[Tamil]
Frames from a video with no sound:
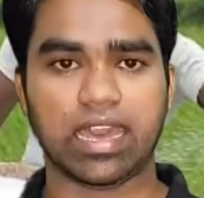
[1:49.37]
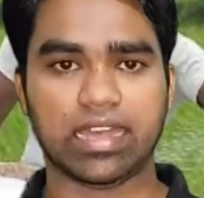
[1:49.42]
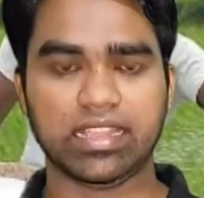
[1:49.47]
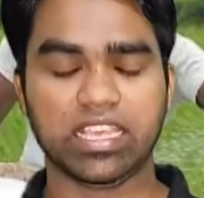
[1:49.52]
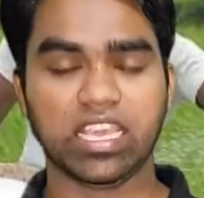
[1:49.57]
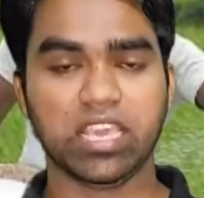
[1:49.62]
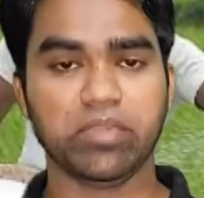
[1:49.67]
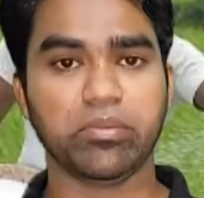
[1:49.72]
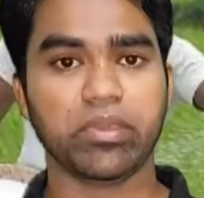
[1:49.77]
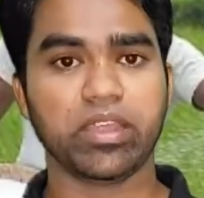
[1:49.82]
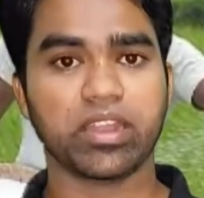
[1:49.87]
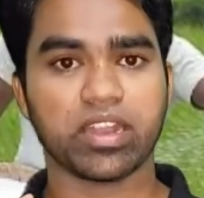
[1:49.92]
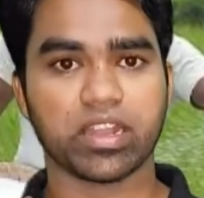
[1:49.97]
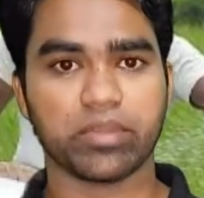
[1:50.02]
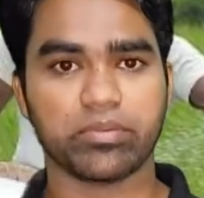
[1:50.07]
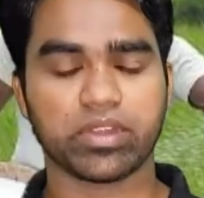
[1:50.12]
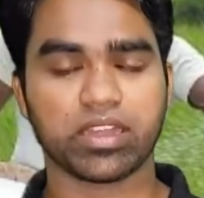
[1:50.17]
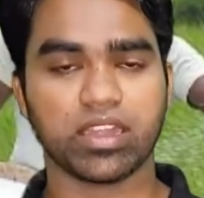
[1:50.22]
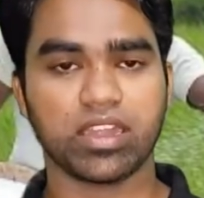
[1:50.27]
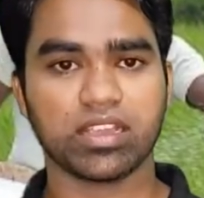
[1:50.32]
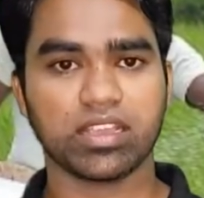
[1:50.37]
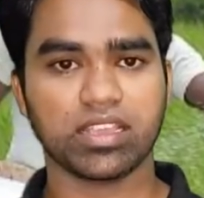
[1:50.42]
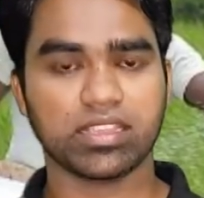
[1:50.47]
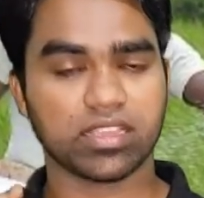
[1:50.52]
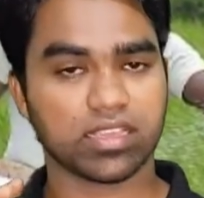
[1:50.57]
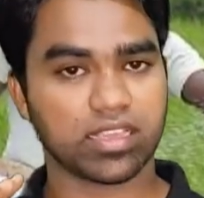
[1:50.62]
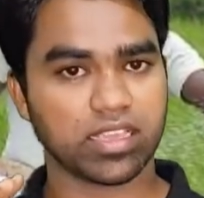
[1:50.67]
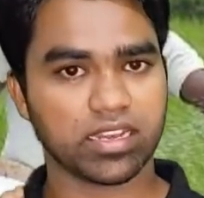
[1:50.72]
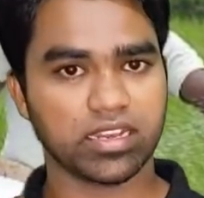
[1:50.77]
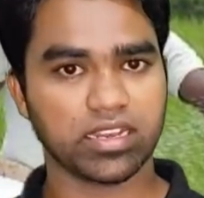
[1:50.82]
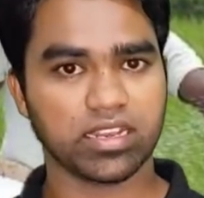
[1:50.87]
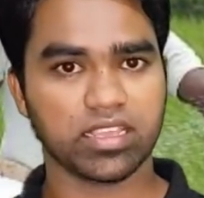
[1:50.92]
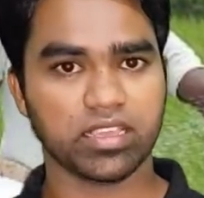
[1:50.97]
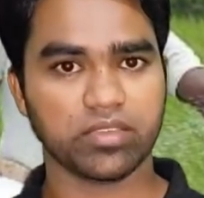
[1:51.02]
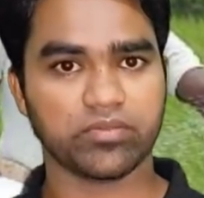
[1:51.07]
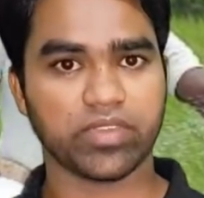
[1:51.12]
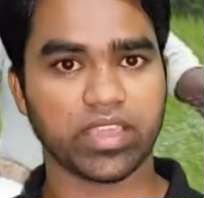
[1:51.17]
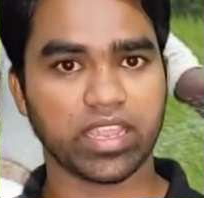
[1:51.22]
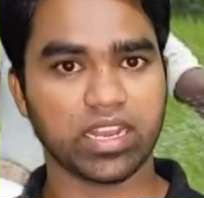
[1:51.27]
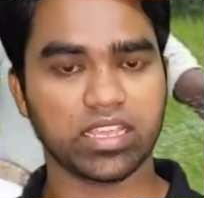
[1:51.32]
அதிகமான நபர்களுக்கு இந்த கிட்னி
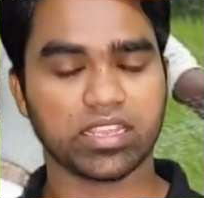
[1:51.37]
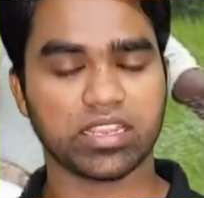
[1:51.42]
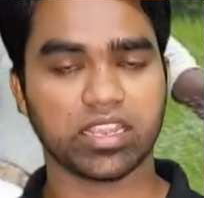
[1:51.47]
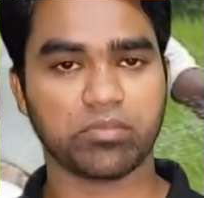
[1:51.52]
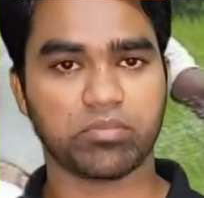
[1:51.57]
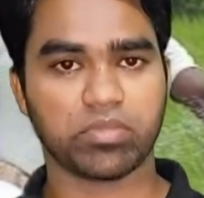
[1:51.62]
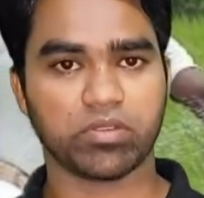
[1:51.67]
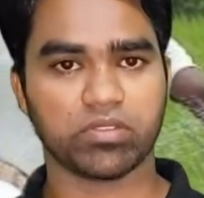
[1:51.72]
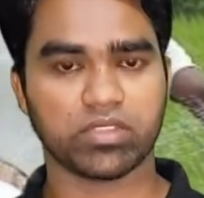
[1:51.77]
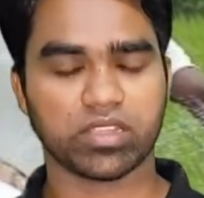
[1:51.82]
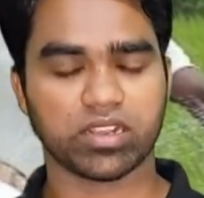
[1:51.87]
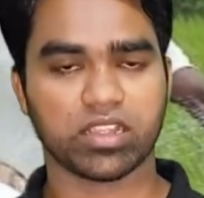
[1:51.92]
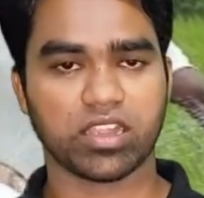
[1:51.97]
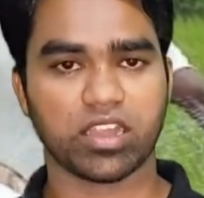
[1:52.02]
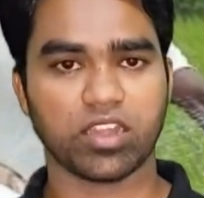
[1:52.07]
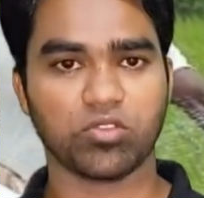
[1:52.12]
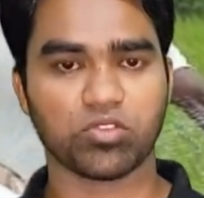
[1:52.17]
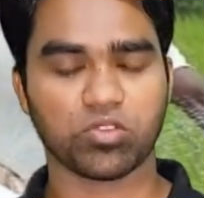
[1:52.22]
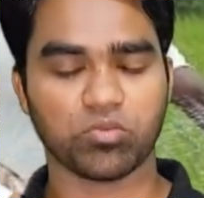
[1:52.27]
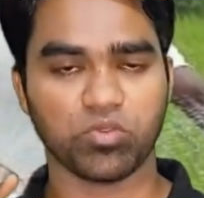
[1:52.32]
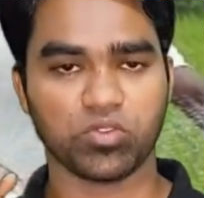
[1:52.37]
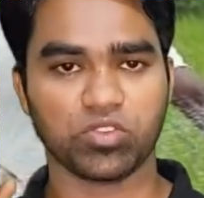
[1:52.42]
ஃபெயிலியர் ஏற்படுவதற்கான ஒரு